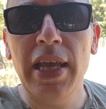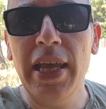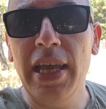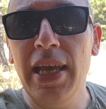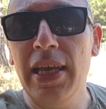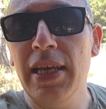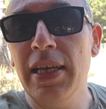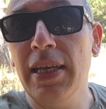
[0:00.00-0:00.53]

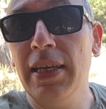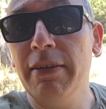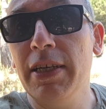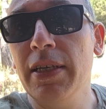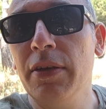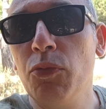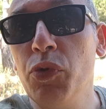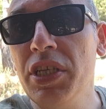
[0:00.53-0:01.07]
e eh,
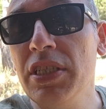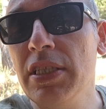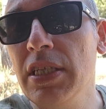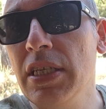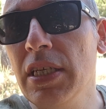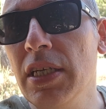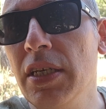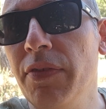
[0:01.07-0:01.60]

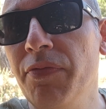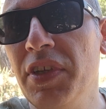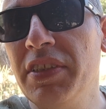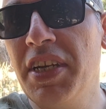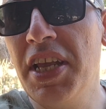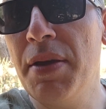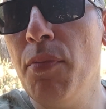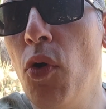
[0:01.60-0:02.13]
quindi
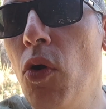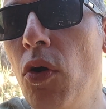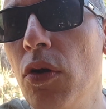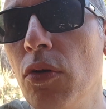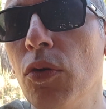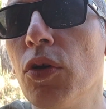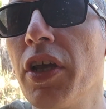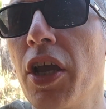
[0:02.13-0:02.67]
vedremo
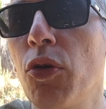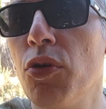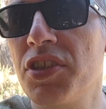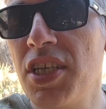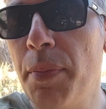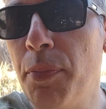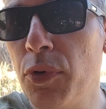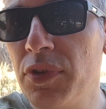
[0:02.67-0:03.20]
che
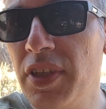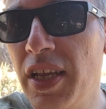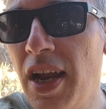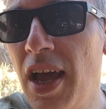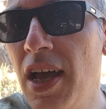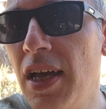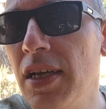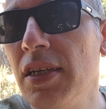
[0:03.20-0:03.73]
cosa
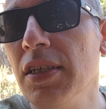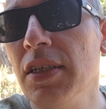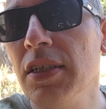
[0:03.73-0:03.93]
porterà